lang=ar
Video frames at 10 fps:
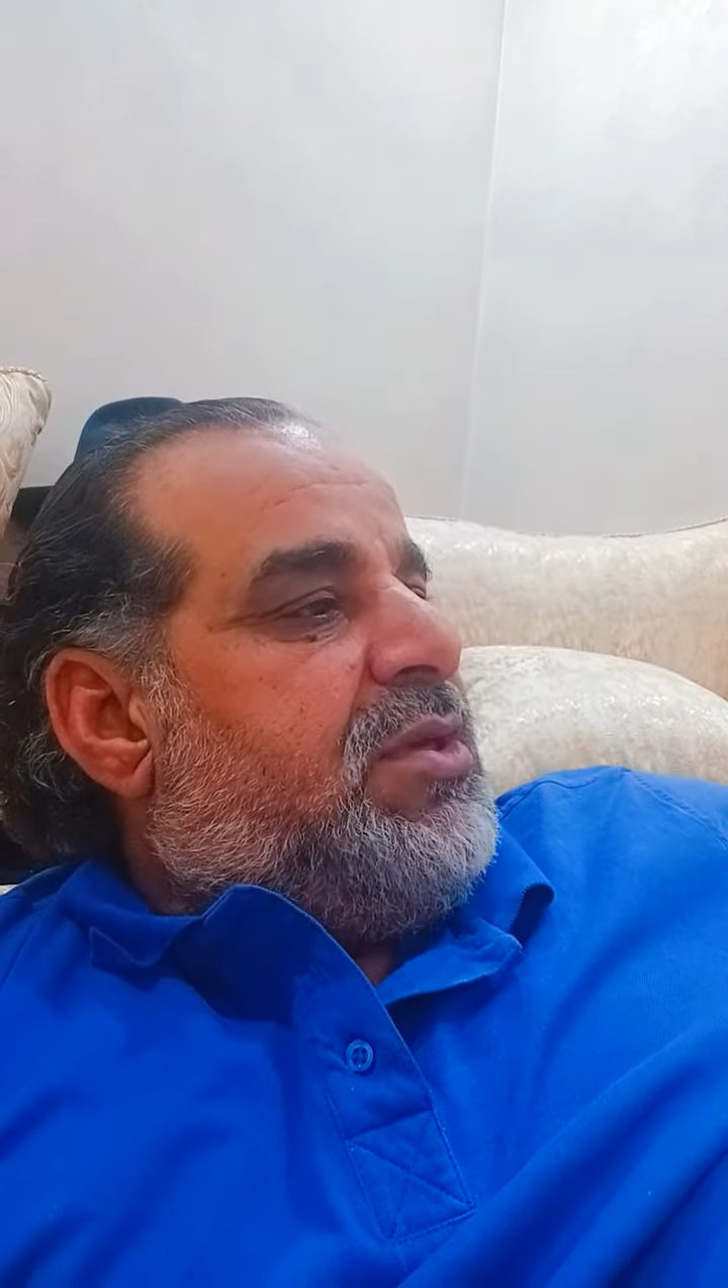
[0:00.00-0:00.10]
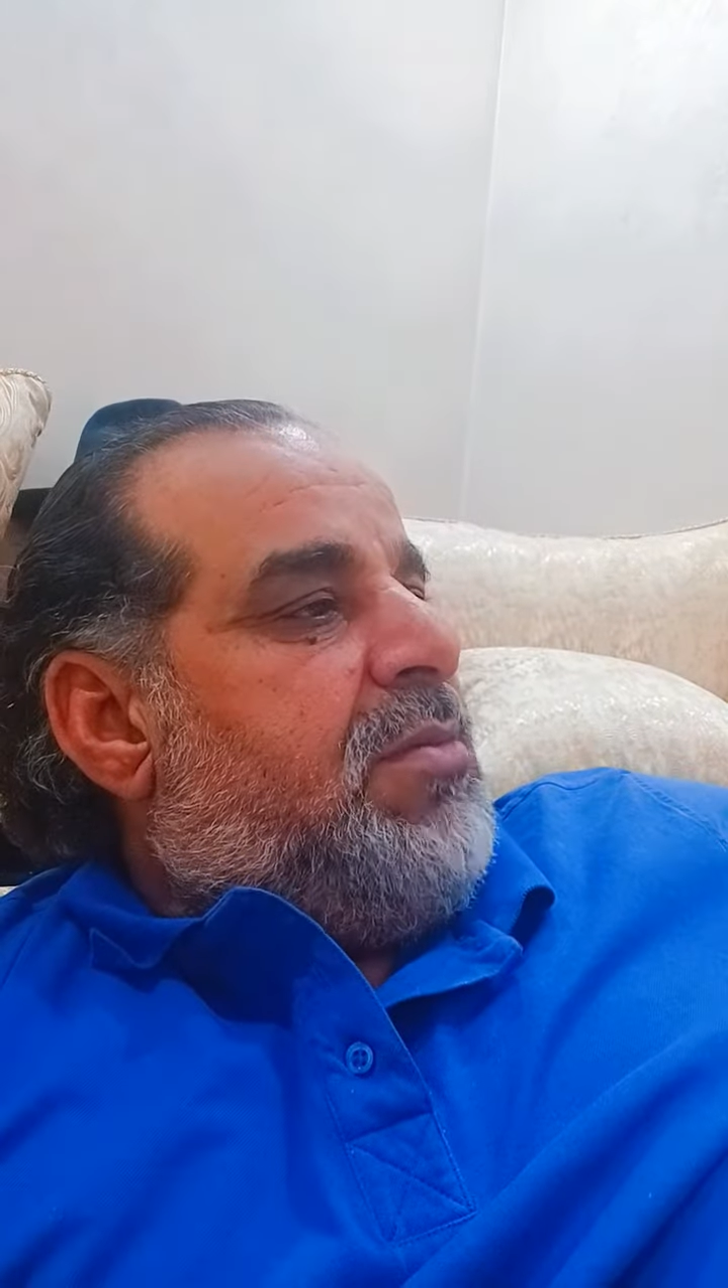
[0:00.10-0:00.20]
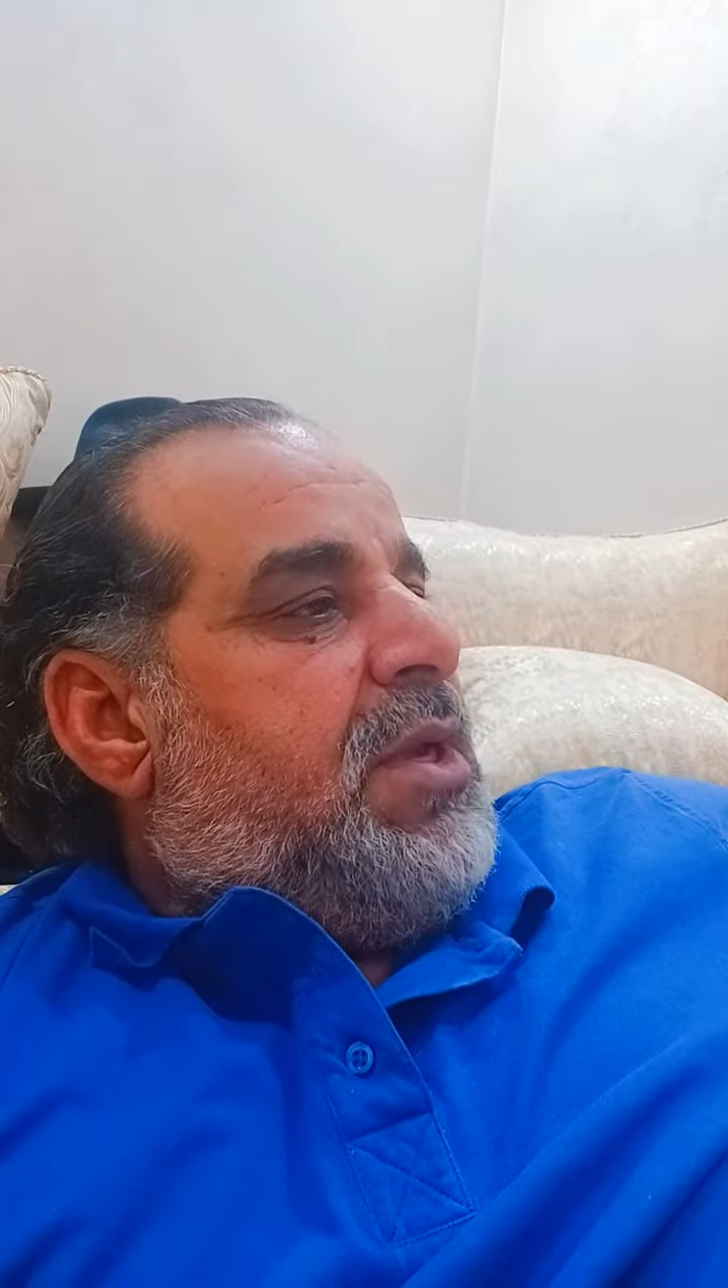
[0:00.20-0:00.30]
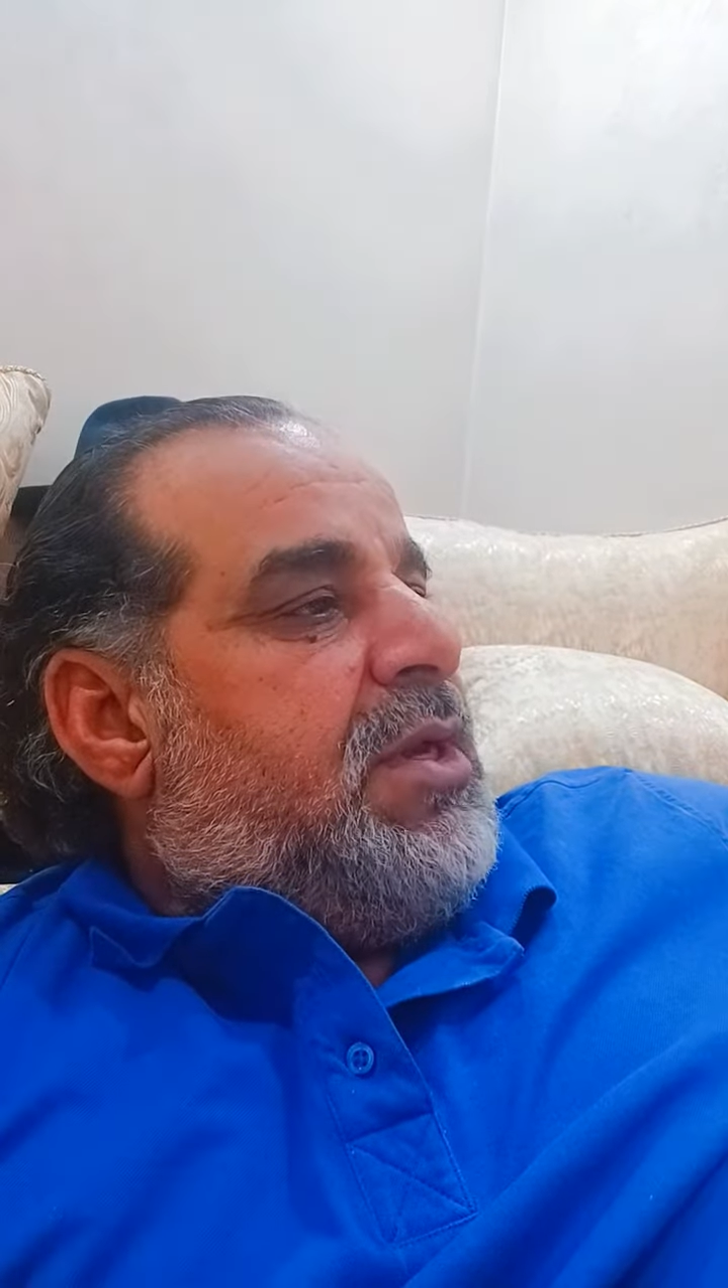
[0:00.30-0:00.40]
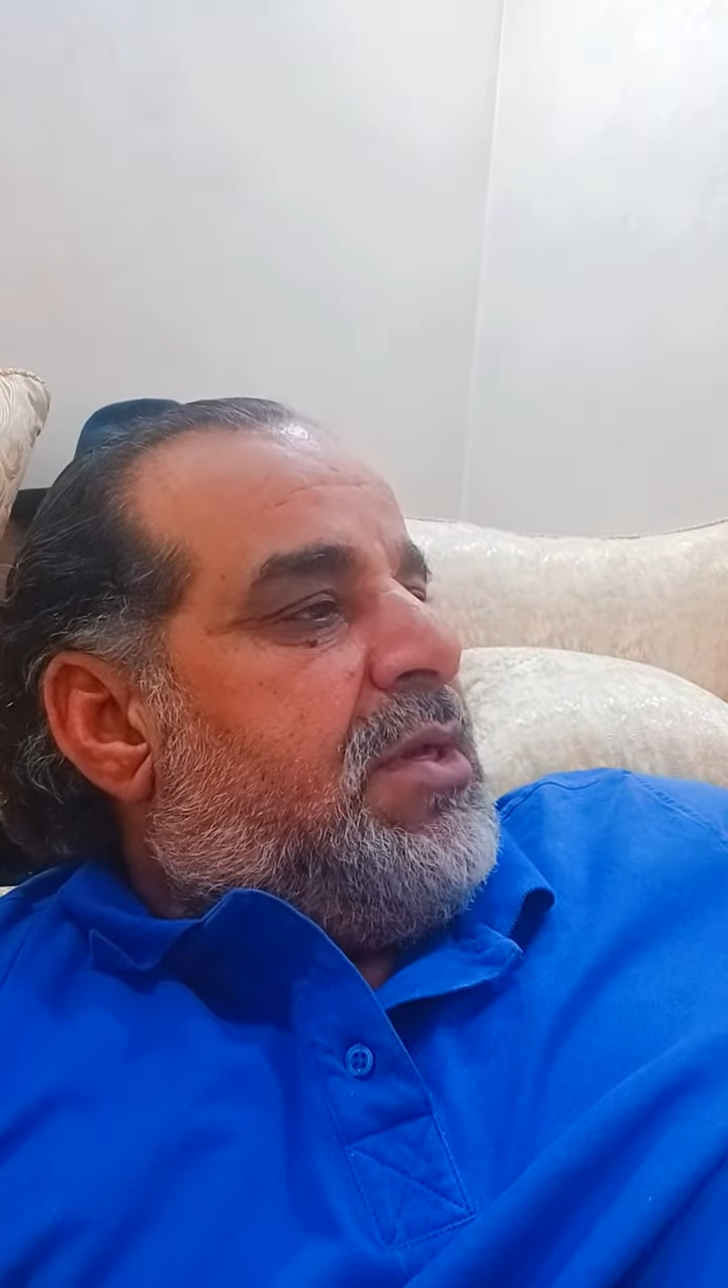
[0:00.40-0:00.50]
مع
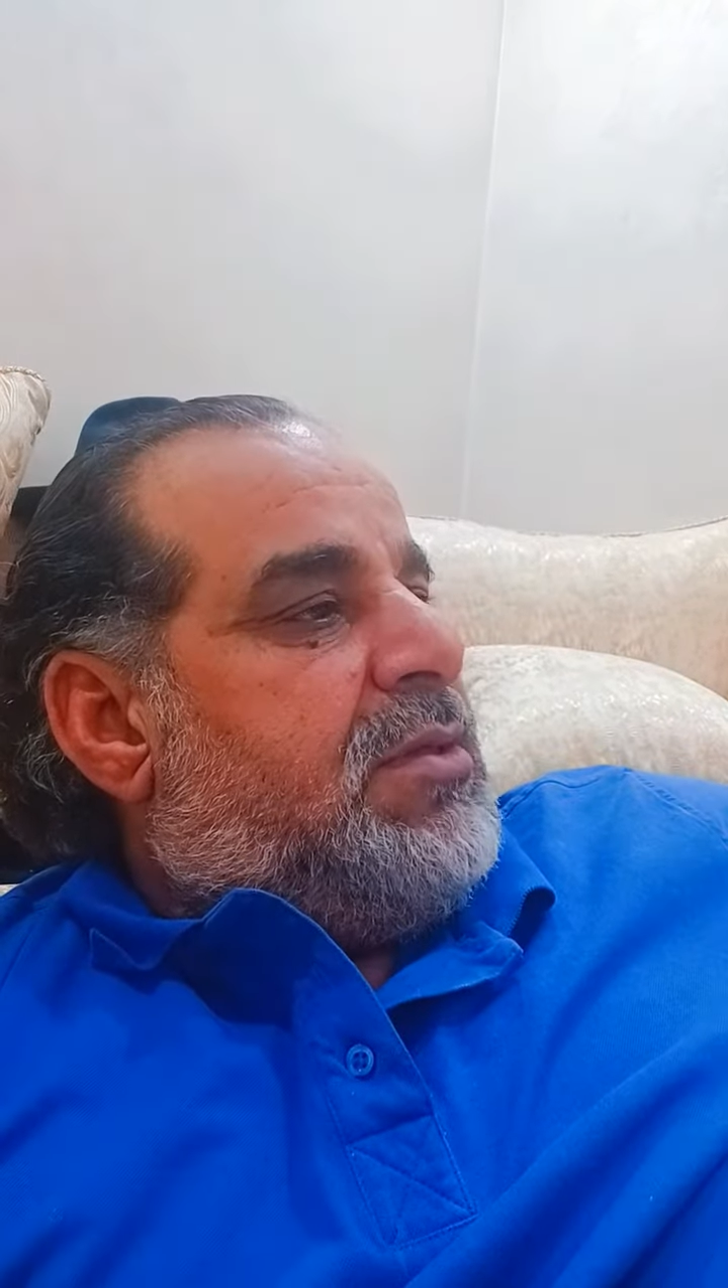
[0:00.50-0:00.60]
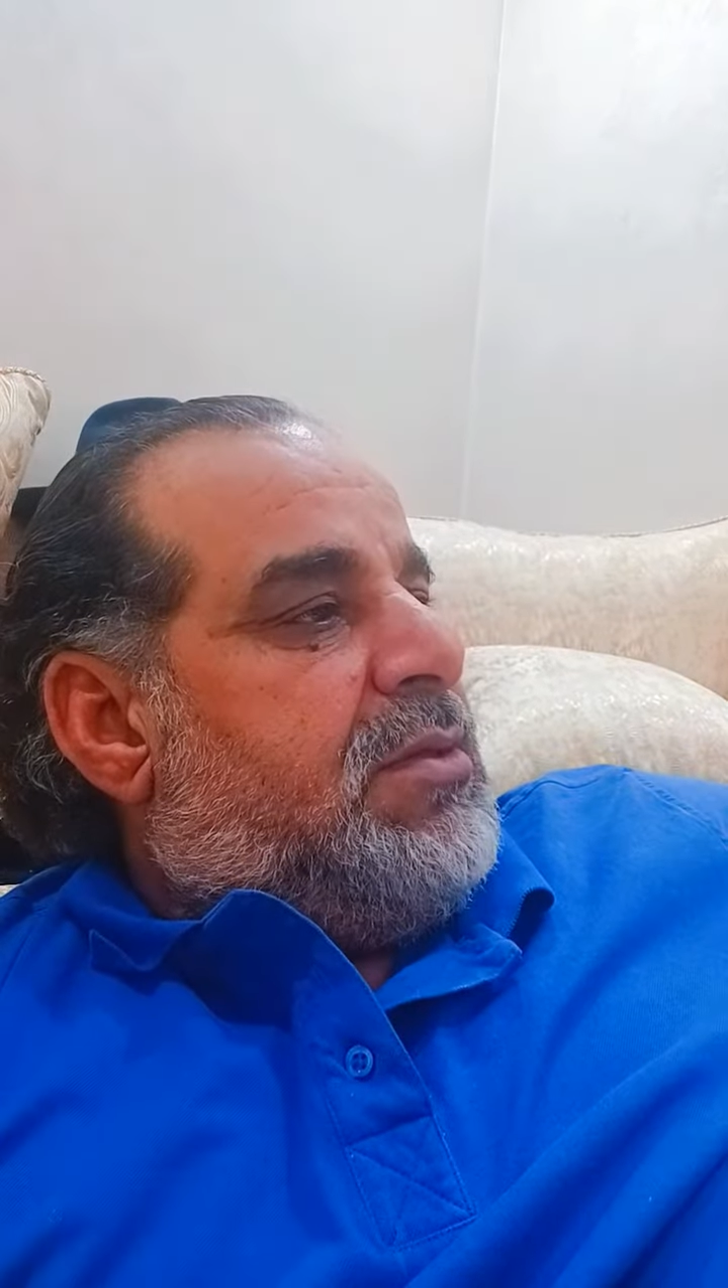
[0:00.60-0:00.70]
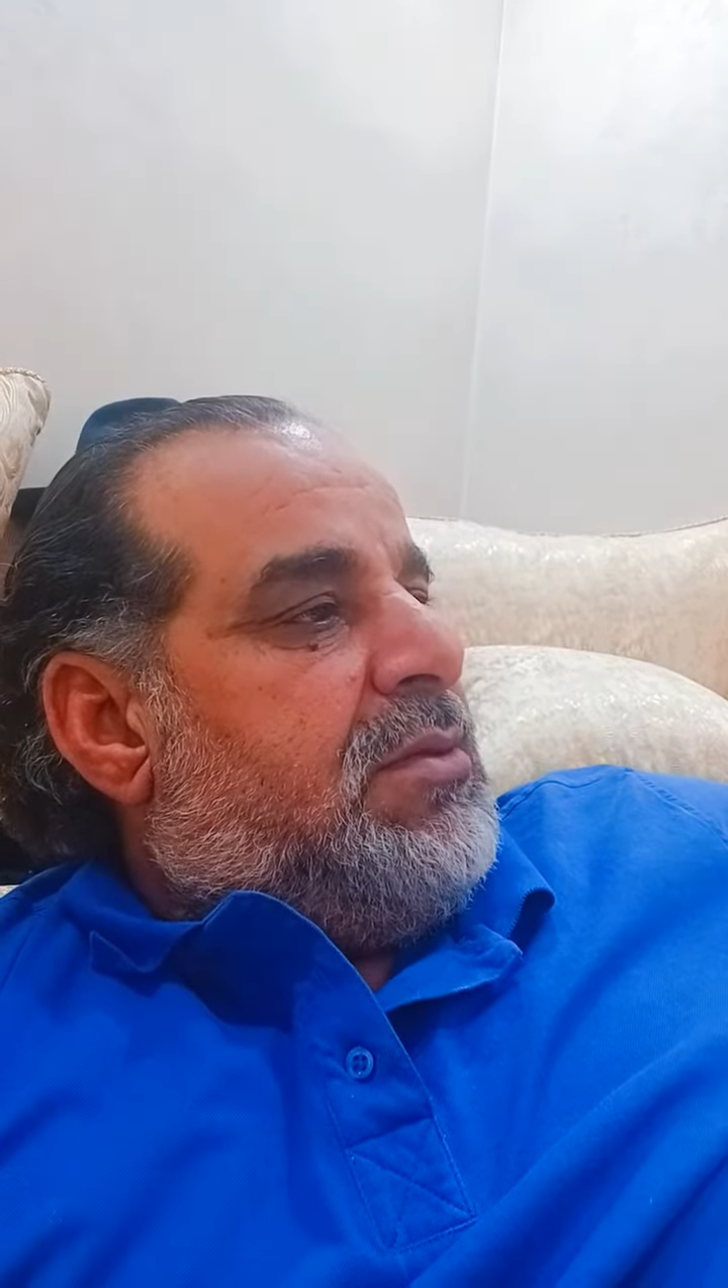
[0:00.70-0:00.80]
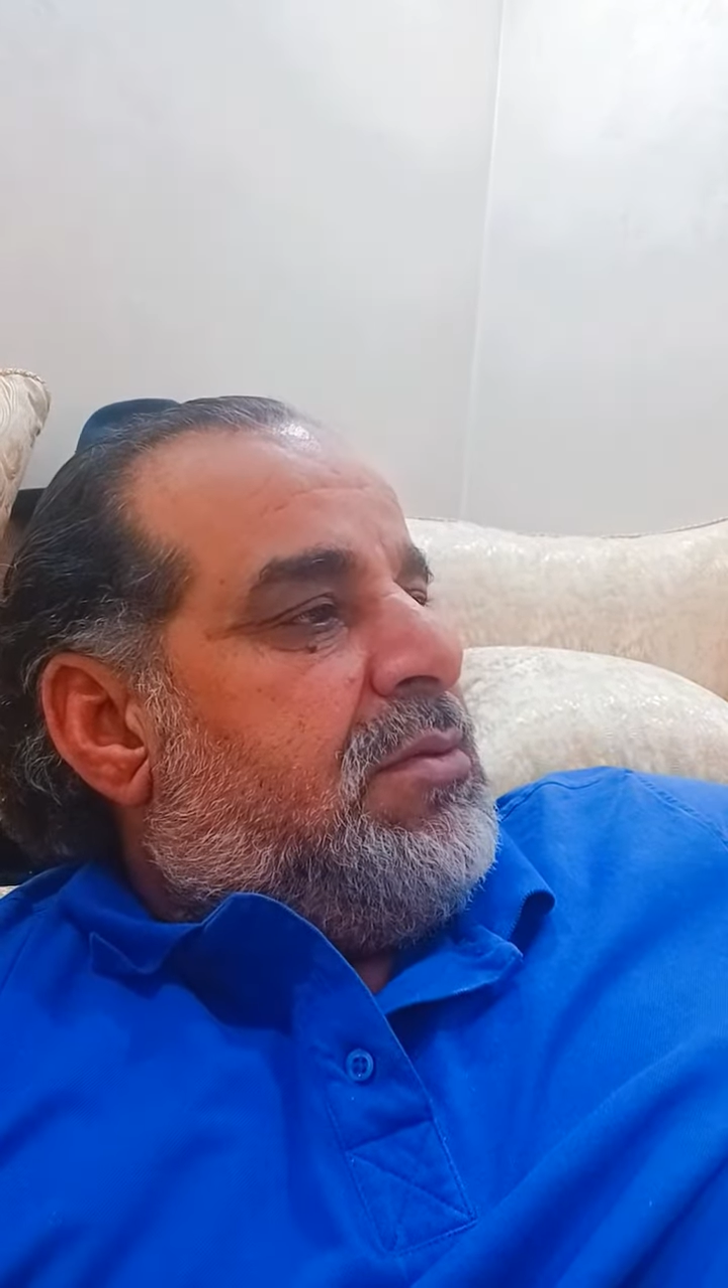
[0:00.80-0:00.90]
الناس